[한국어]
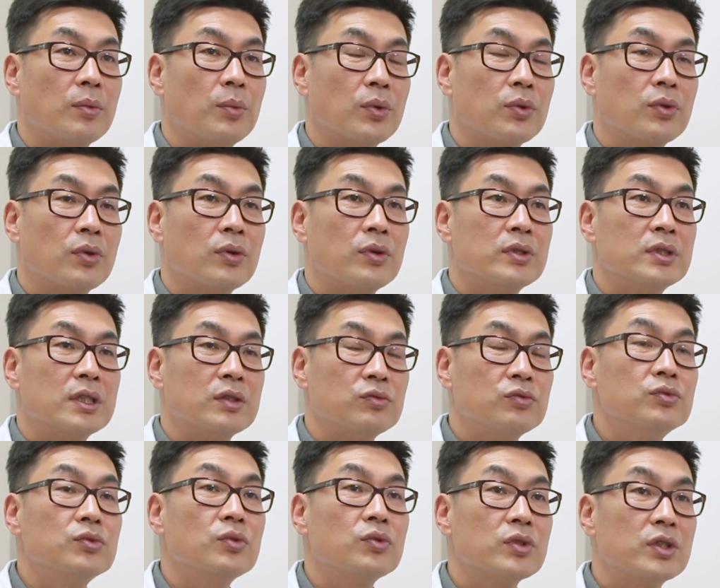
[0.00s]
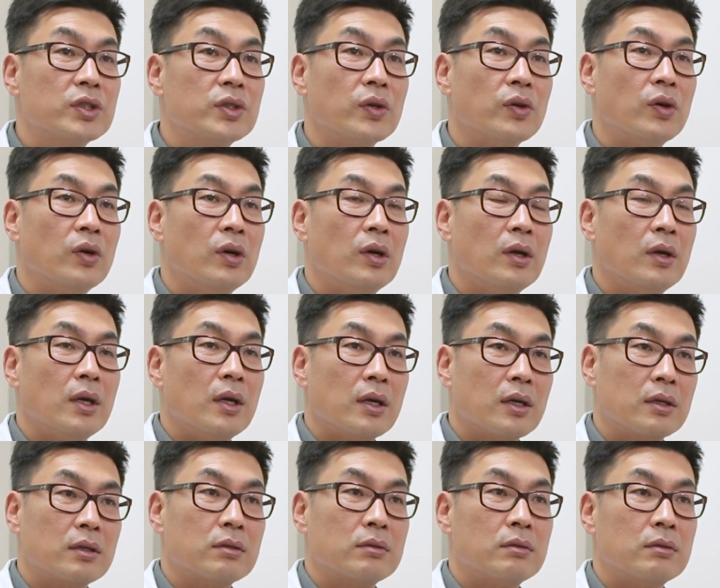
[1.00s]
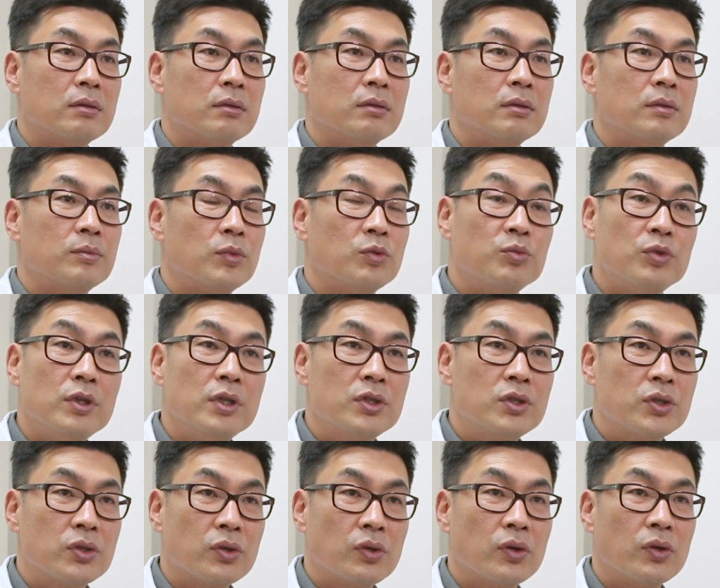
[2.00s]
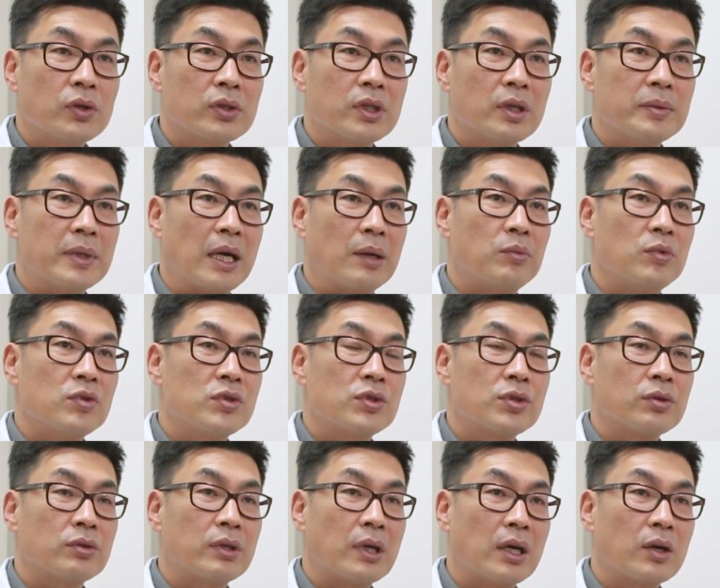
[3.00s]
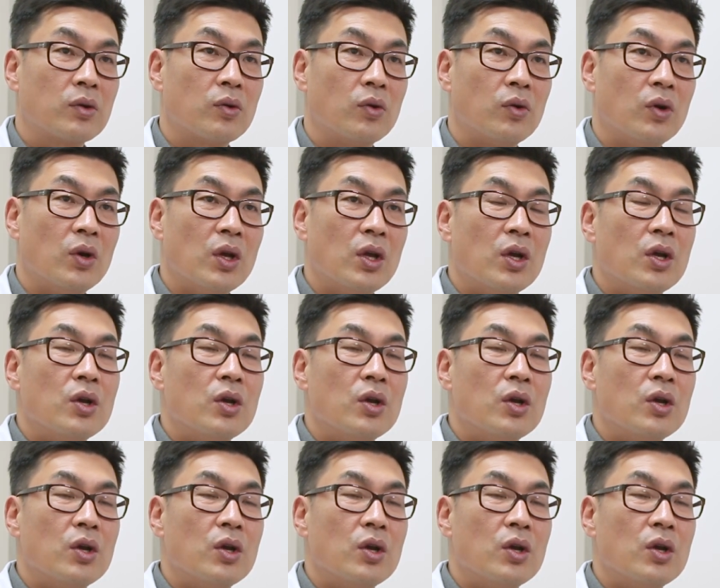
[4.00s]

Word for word: 보통은 이제 운동 치료 그리고 뭐 물리 치료, 그다음에 약물 치료를 하고